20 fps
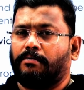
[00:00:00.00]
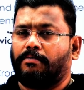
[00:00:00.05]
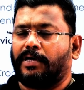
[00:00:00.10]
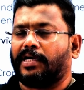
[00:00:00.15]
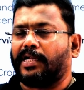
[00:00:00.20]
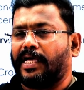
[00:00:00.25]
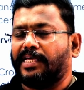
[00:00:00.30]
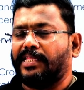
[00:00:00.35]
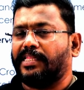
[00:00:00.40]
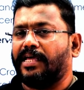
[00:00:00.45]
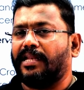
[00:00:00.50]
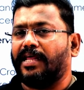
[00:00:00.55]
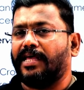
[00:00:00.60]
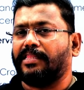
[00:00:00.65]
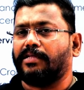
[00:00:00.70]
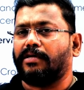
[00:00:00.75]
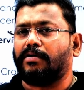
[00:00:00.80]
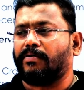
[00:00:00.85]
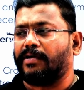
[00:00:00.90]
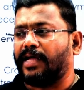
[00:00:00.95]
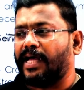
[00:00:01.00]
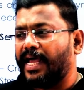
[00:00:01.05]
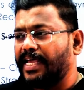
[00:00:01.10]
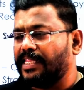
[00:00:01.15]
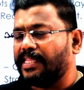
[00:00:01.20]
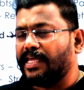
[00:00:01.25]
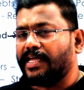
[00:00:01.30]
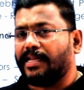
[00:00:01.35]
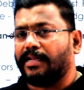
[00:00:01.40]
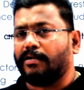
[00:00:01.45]
అంటే ఐదేళ్ళు అయిందనుకోండి
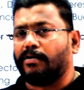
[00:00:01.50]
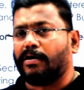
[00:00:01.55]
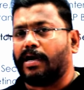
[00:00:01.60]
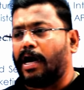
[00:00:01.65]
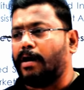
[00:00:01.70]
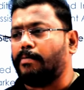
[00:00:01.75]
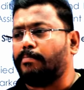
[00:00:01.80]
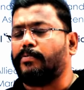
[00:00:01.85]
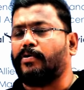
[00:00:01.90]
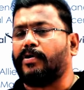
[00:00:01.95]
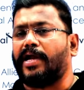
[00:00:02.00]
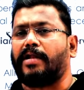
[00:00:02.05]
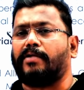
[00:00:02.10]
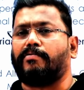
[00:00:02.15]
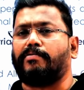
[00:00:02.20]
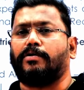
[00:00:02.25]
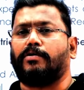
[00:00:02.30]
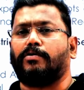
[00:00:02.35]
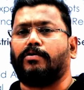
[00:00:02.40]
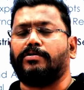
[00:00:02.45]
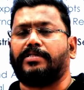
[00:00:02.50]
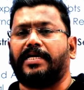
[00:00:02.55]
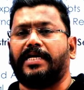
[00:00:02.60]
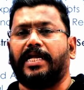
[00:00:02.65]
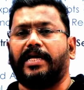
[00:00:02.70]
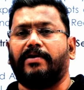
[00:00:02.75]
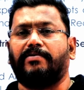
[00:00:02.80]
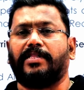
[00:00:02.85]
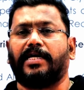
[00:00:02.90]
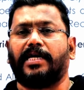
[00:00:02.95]
ఐదేళ్లలో కాంపౌండ్ యాన్యువల్ గ్రోత్
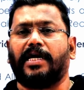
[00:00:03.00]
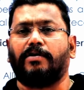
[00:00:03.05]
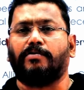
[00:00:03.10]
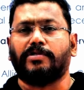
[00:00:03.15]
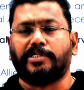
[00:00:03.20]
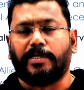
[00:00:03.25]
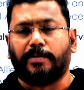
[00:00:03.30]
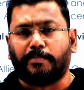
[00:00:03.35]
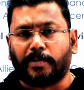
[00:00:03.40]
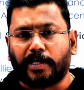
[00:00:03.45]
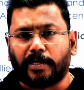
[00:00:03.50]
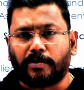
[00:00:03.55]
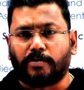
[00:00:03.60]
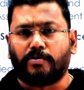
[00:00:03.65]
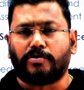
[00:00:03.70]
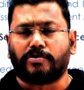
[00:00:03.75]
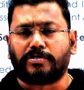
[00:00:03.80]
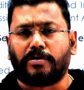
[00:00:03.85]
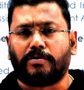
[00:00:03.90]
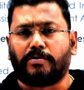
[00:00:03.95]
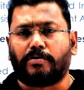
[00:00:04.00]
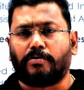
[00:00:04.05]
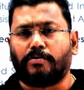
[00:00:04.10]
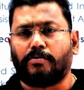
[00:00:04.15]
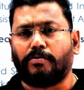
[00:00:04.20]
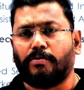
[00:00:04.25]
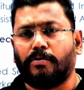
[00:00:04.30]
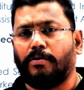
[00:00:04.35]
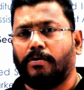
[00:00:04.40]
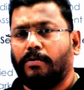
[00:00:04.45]
రేట్ ఏ విధంగా ఉంది చెప్పడం కోసం
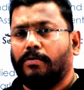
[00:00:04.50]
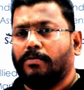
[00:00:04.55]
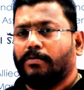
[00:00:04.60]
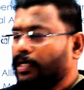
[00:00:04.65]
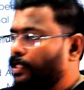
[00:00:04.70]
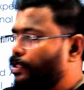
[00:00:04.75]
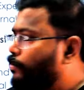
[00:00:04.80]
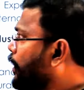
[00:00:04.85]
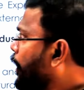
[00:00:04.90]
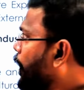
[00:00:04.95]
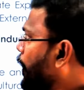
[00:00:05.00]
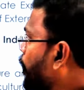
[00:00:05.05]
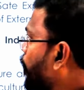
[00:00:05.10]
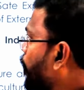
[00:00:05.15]
ఇదిగోండి ఈ